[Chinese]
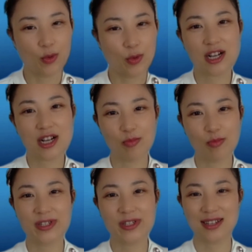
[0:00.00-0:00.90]
未尝
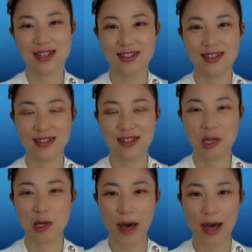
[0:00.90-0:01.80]
不是一个可以
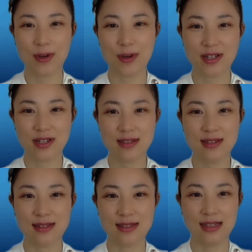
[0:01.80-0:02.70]
跨越生
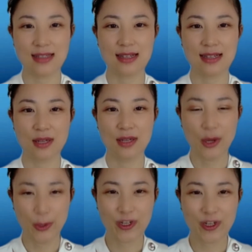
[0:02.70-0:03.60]
死界限
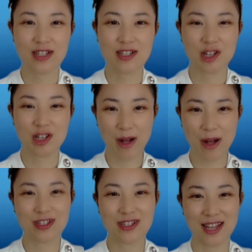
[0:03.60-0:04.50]
与生者保
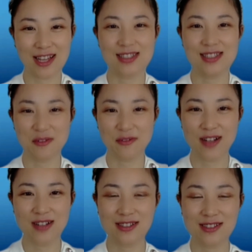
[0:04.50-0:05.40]
持联系的
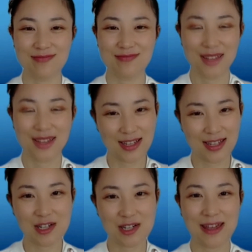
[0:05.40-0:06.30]
方式，
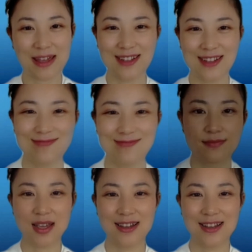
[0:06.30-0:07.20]
您认为呢？
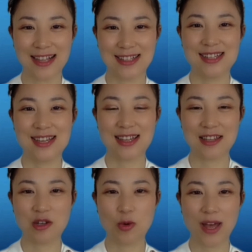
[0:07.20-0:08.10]
感谢您
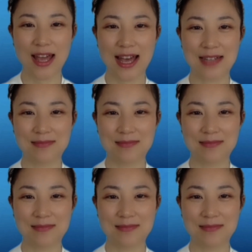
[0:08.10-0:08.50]
的观看。